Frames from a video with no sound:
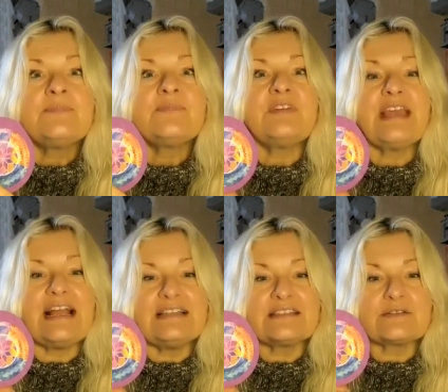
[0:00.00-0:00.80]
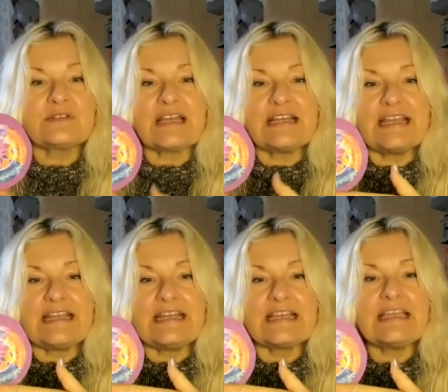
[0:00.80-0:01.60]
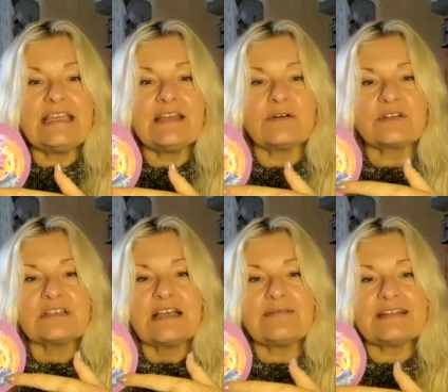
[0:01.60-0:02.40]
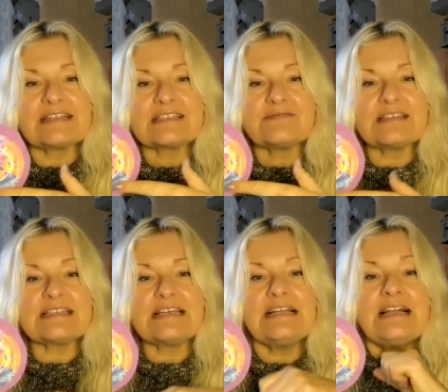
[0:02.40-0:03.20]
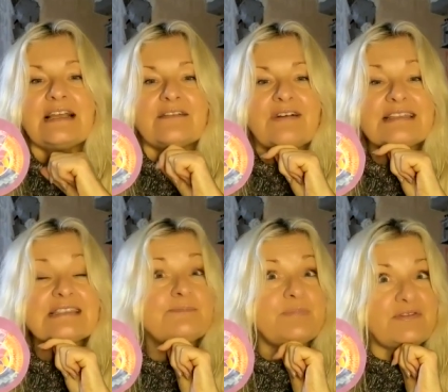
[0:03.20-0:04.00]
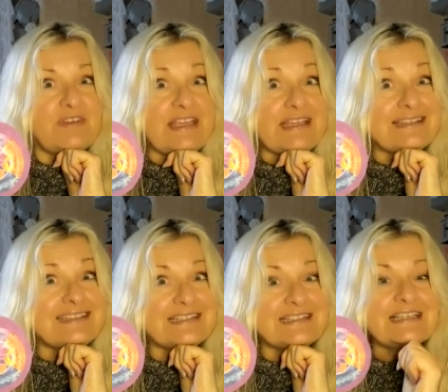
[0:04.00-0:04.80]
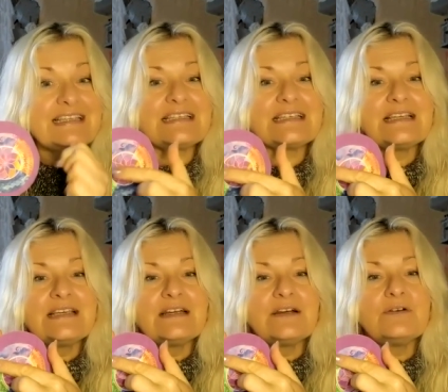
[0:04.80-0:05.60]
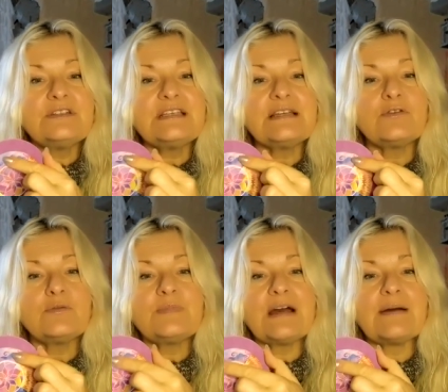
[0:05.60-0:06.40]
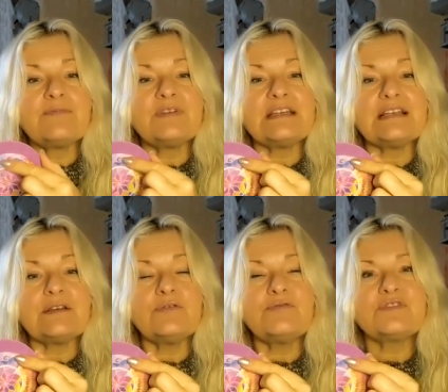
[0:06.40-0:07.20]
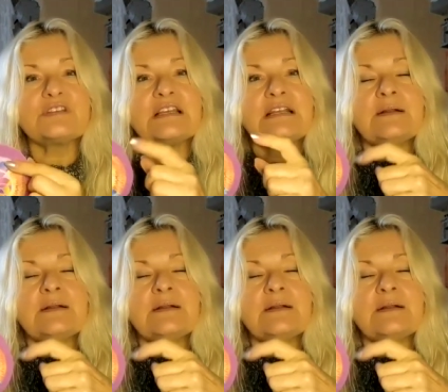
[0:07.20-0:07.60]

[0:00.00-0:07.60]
Wie hältst du deine Energie? Hier unten haben wir das Wasser. Was bewegt dich? Und hier oben haben wir die Luft.